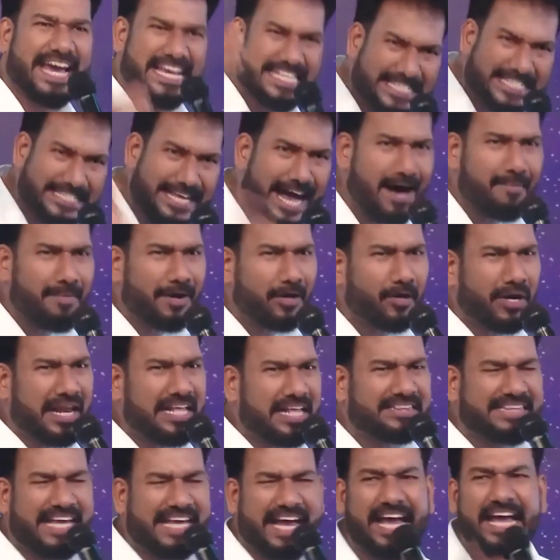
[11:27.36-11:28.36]
என் சாப
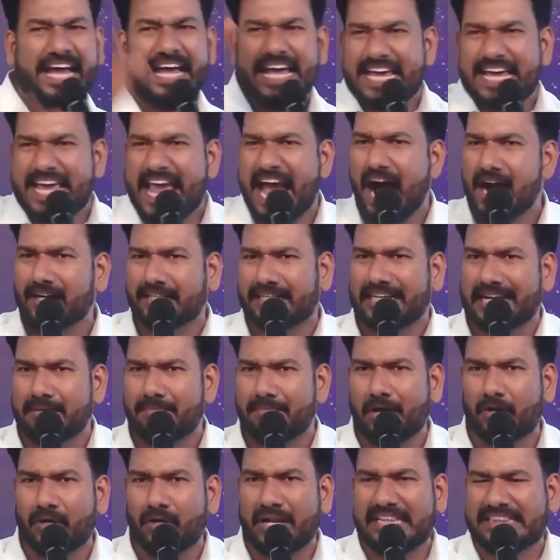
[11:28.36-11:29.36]
குணத்தை என்
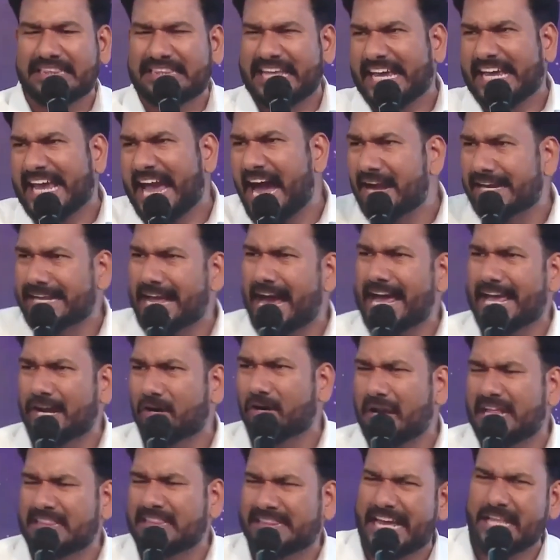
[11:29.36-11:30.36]
அக்கிரம குணத்தை என் அநியாய
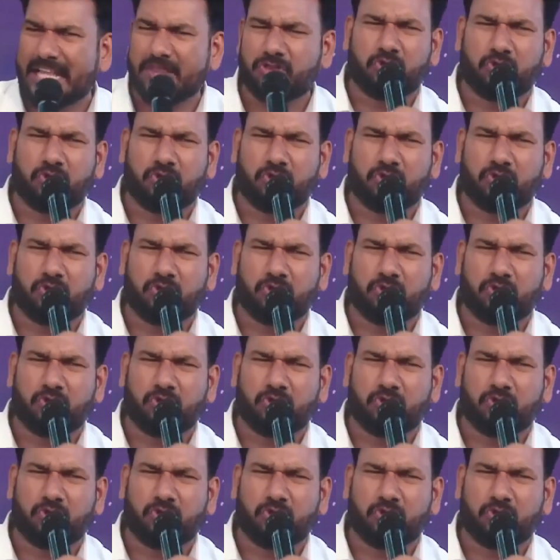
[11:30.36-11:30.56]
குணத்தை